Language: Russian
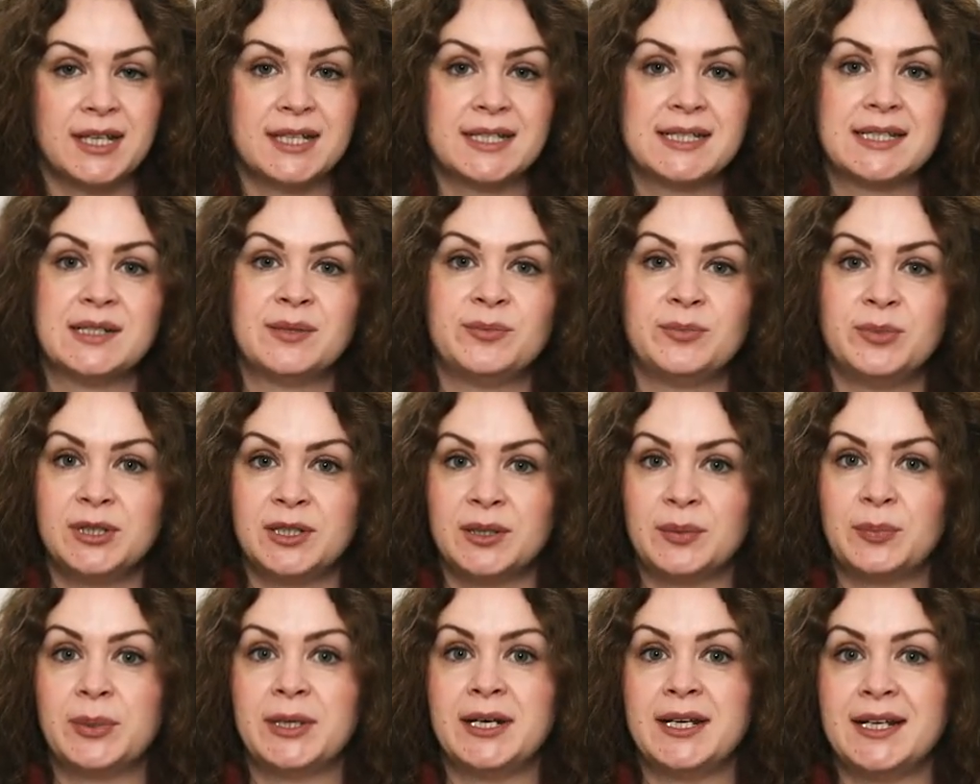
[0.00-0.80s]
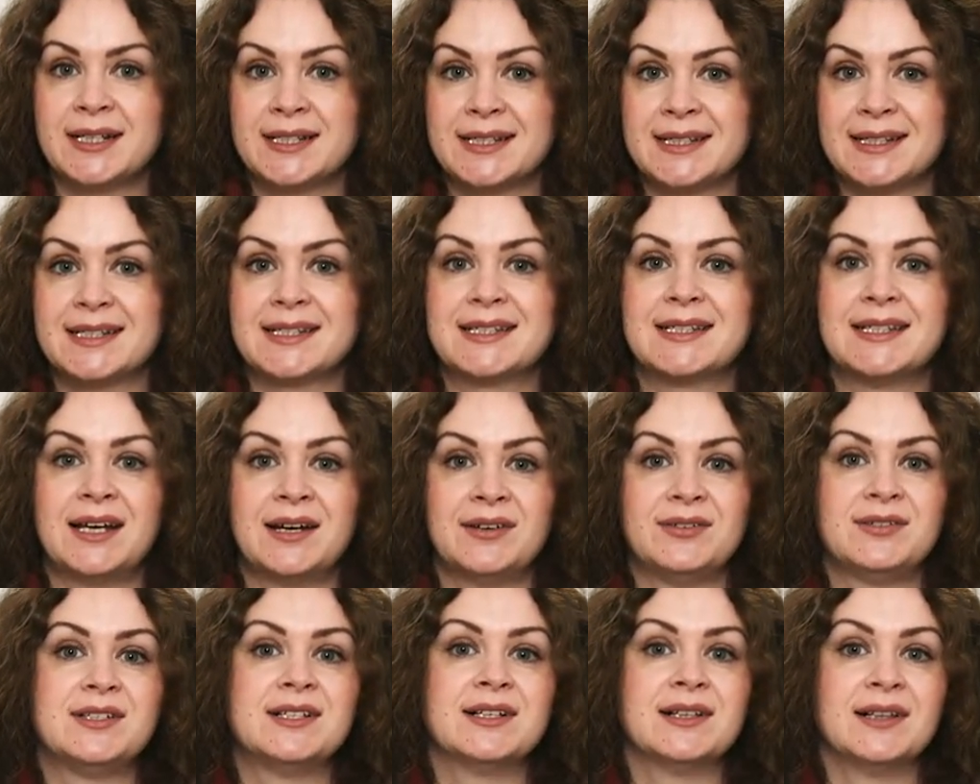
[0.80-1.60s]
Если было полезно,
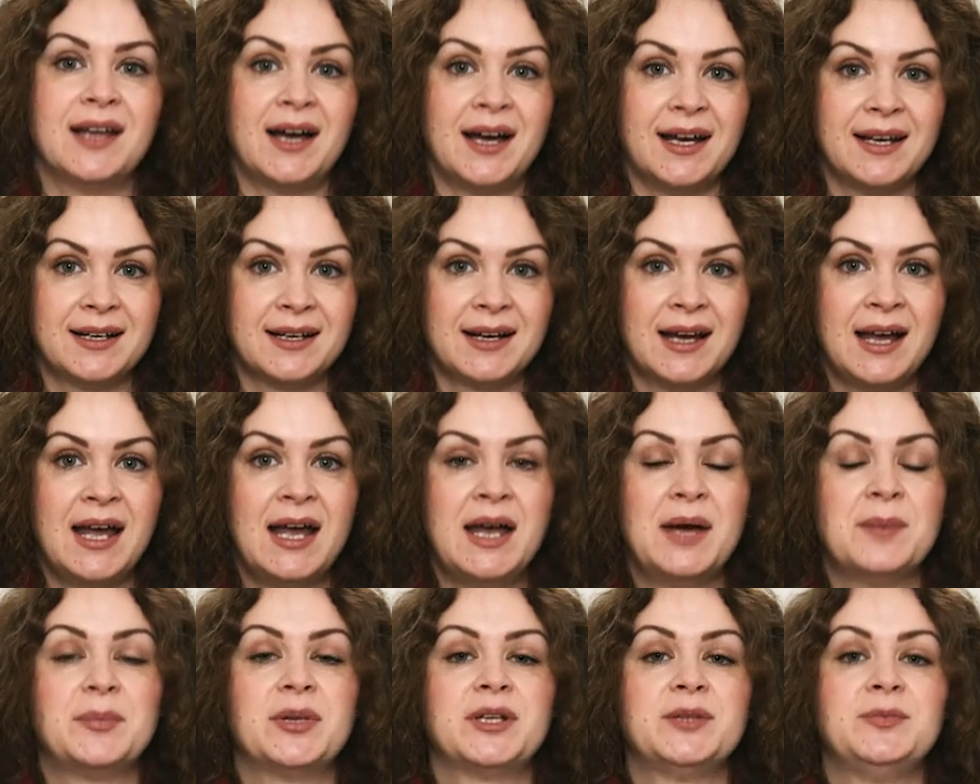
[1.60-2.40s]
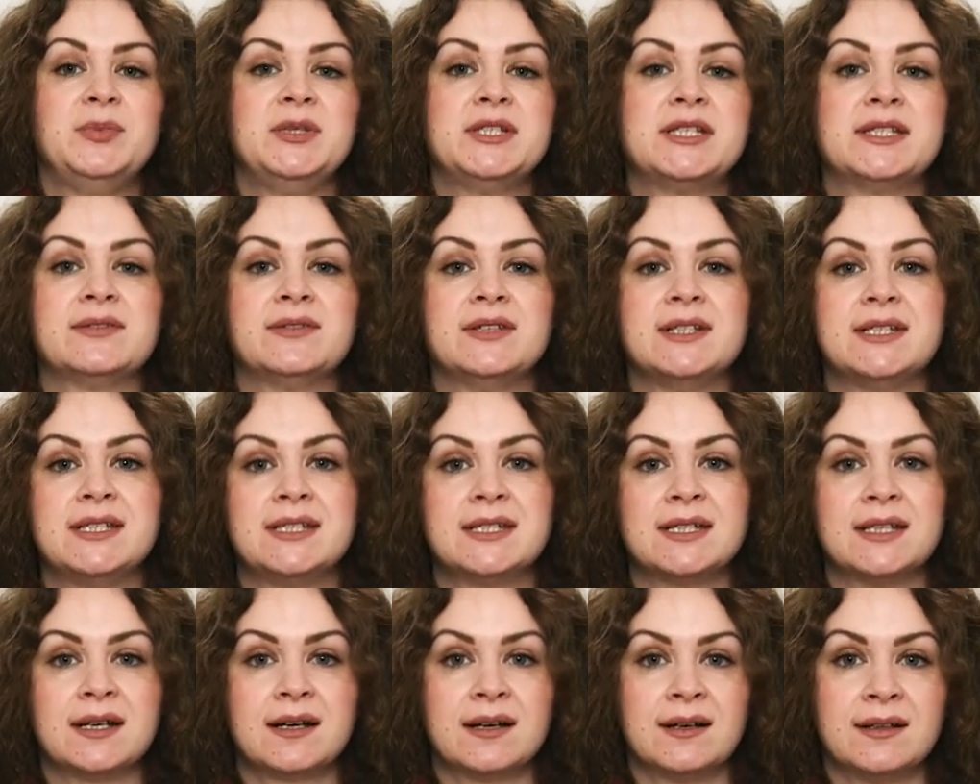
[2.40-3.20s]
ставьте лайк,
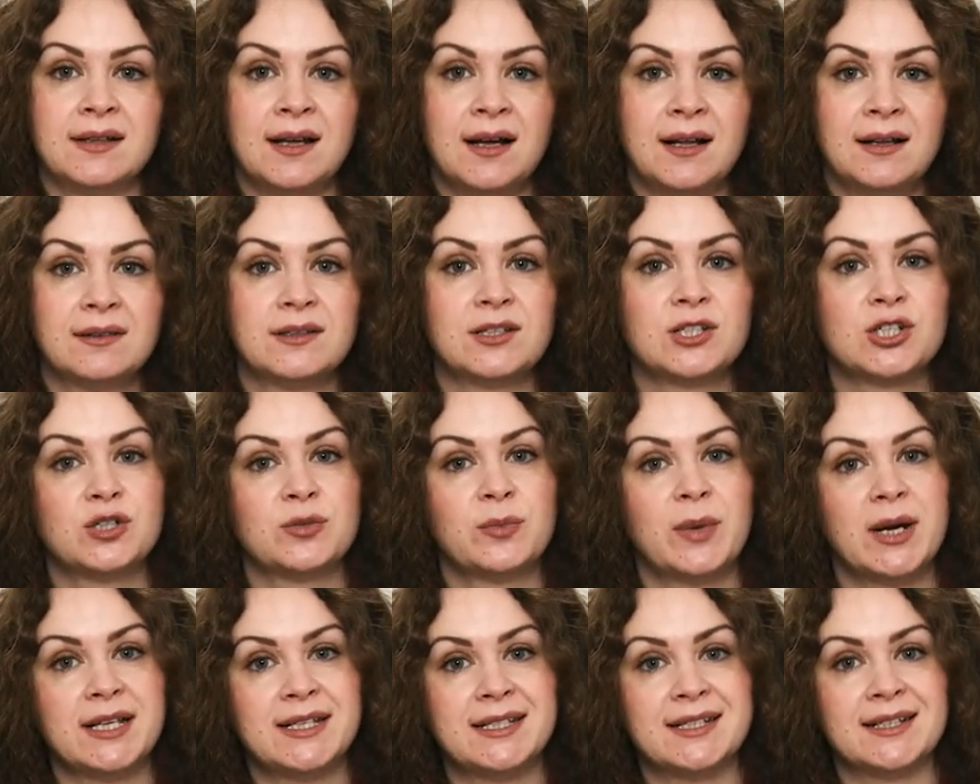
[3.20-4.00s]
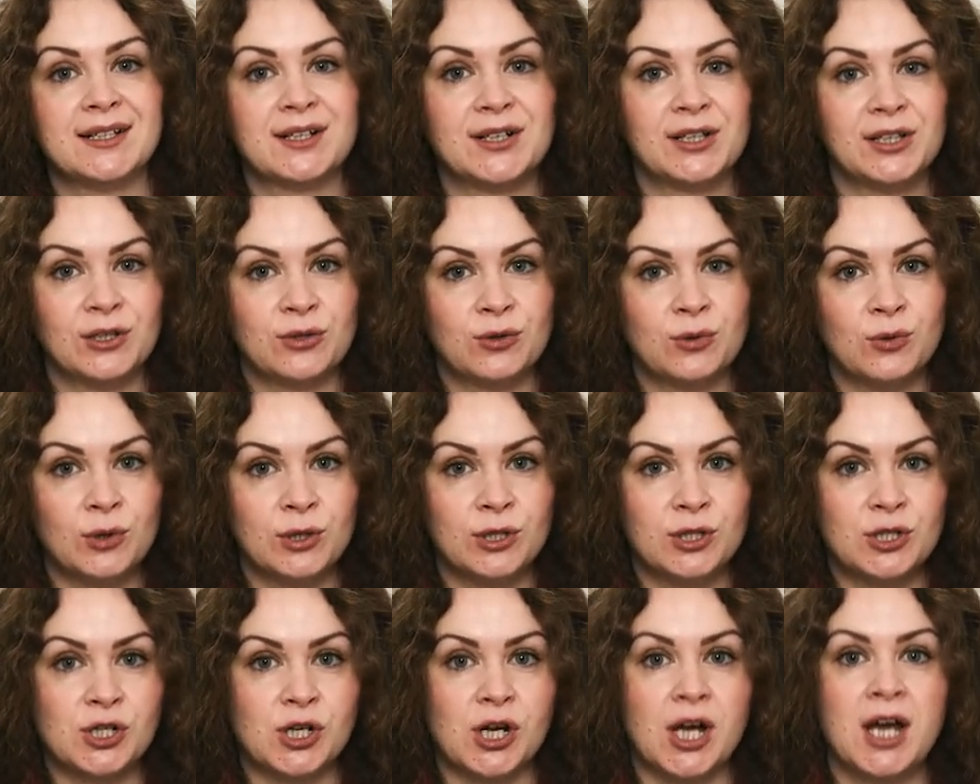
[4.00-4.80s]
подписывайтесь на канал, нажимайте на
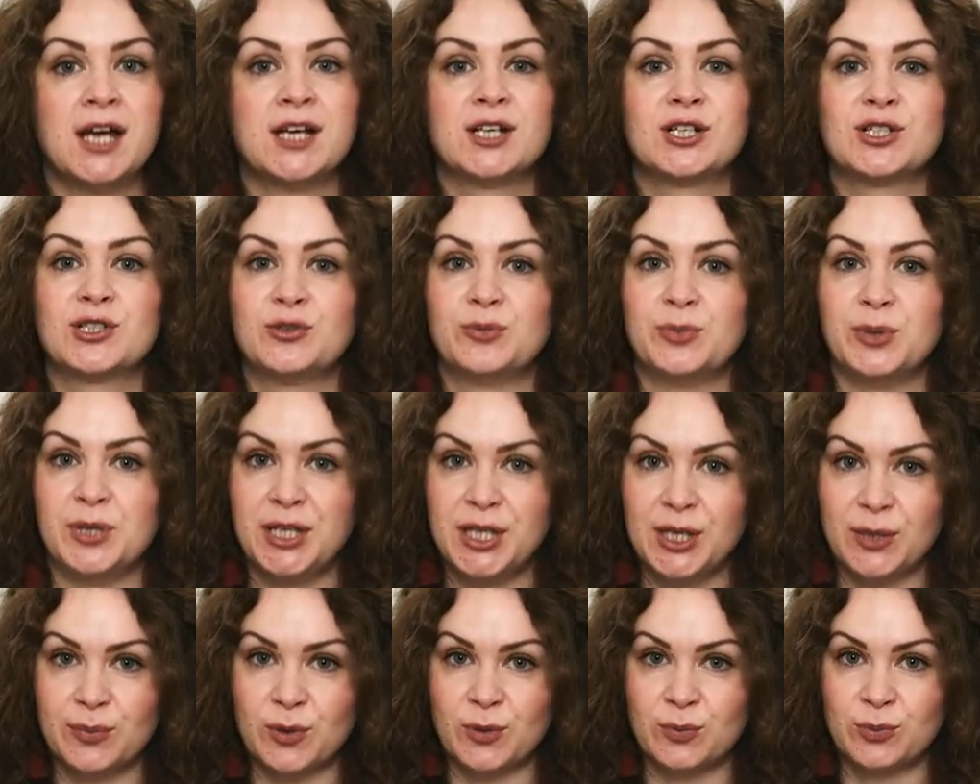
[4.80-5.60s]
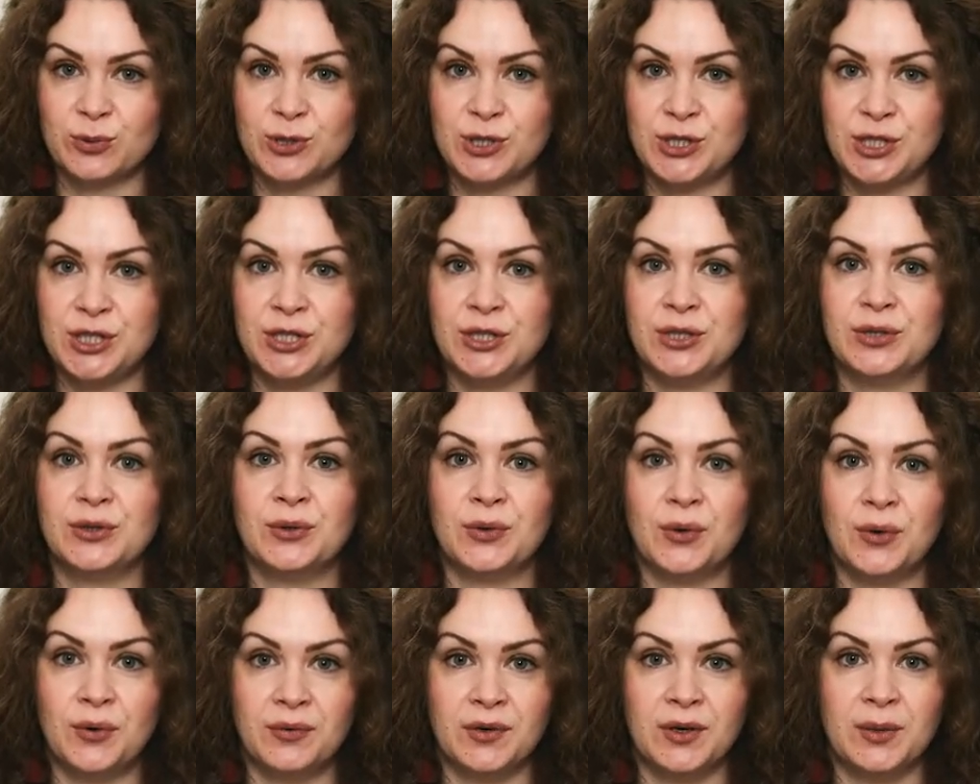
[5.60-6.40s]
колокольчик, чтобы не пропустить
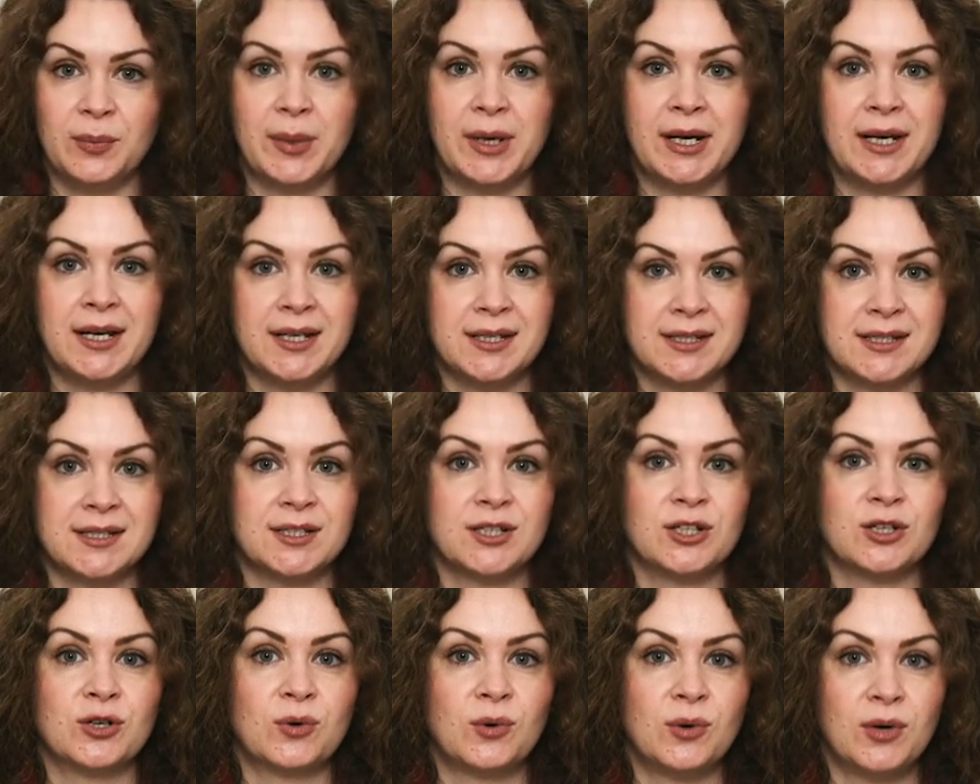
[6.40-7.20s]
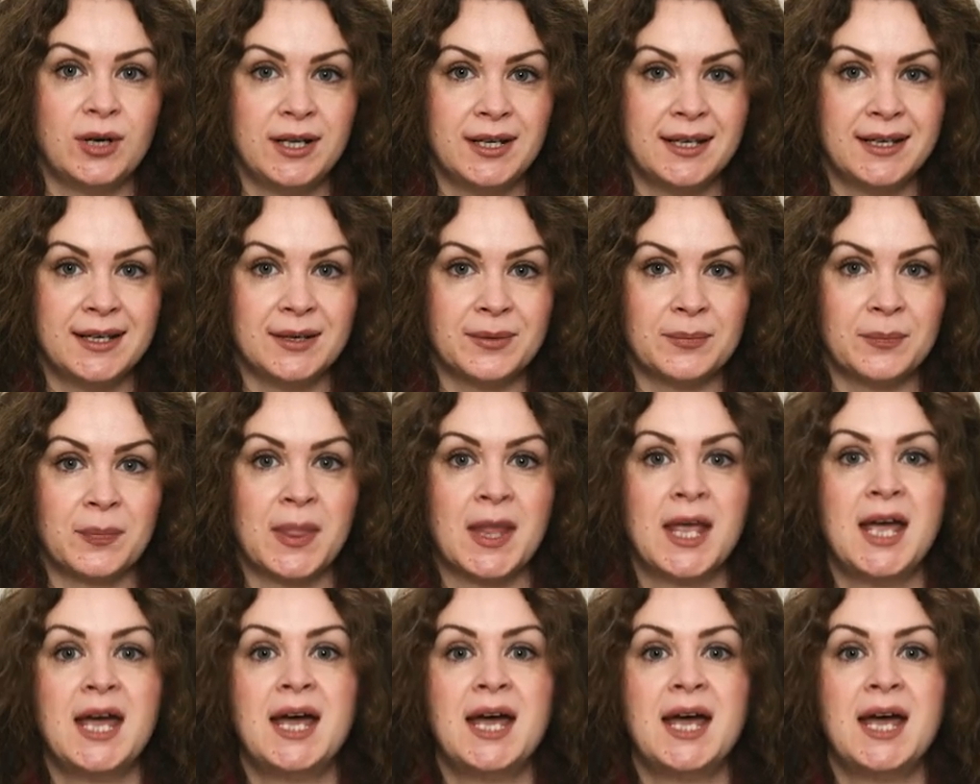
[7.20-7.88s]
новые полезные ролики.